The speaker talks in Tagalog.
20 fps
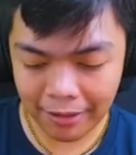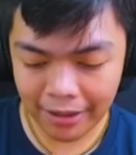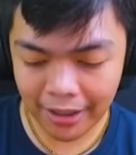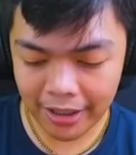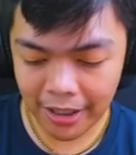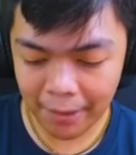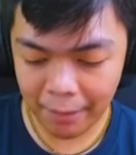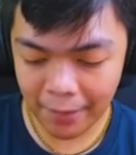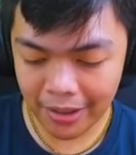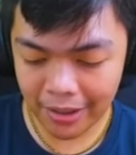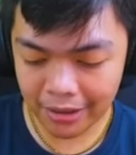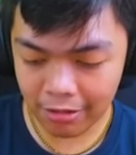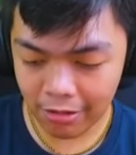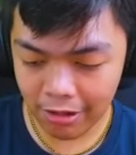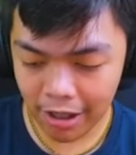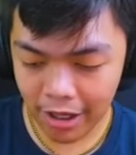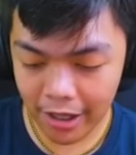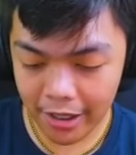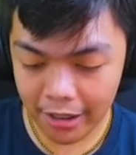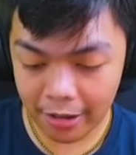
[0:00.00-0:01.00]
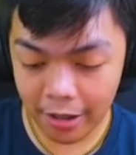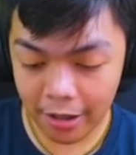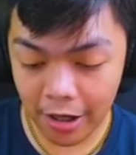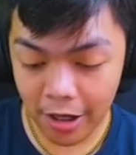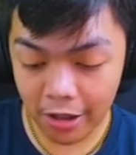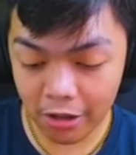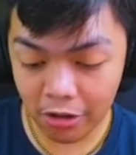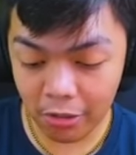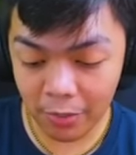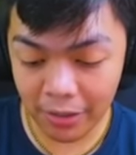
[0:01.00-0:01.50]
Wala na pala tong... Ay,
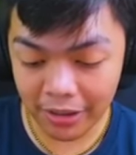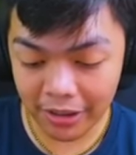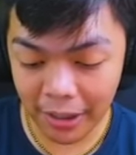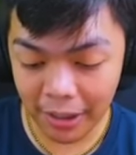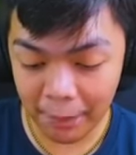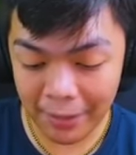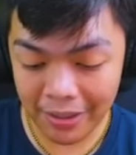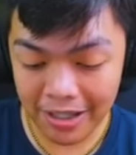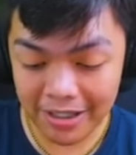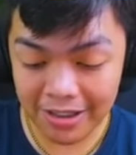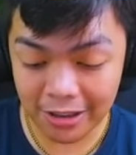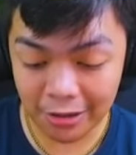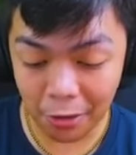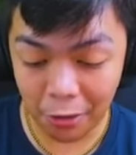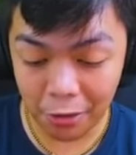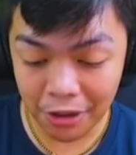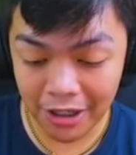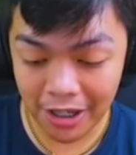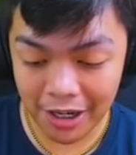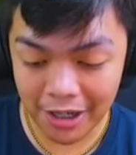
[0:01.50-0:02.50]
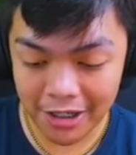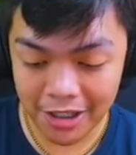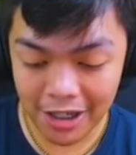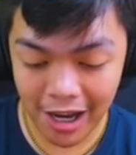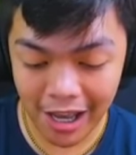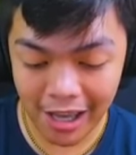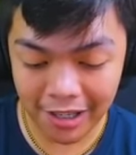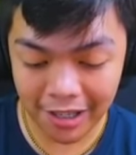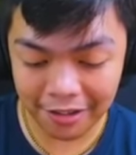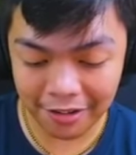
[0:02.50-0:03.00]
ay tumitipi. Nasa torre lang
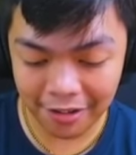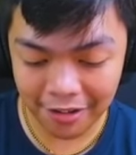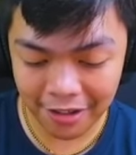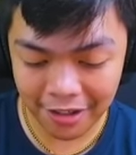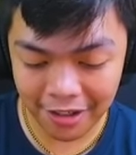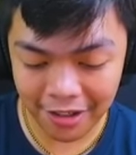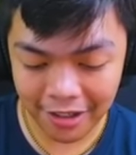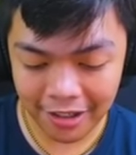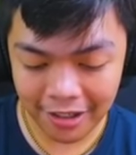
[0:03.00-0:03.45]
siya, idol.